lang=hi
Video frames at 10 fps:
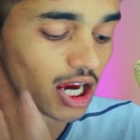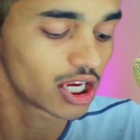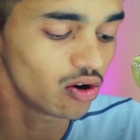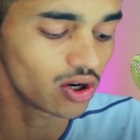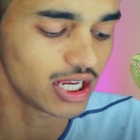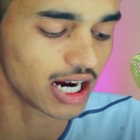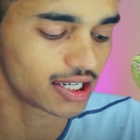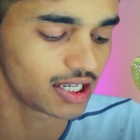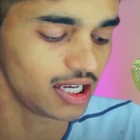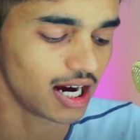क्यों
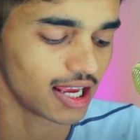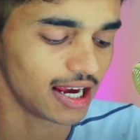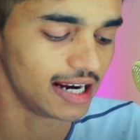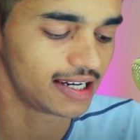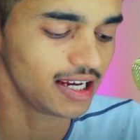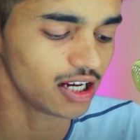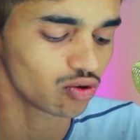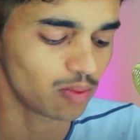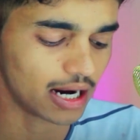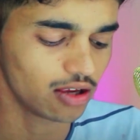रिजेक्ट किया गया है ठीक है
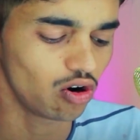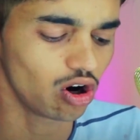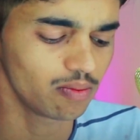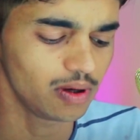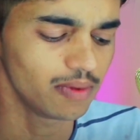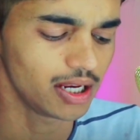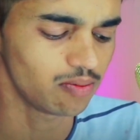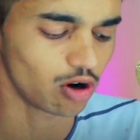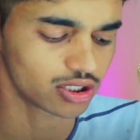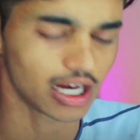तो बाकी और भी
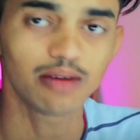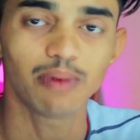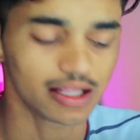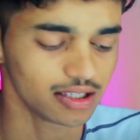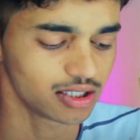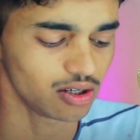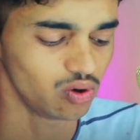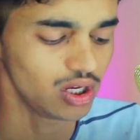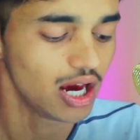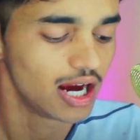मेरी बहुत सारी बात इनसे
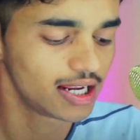हुई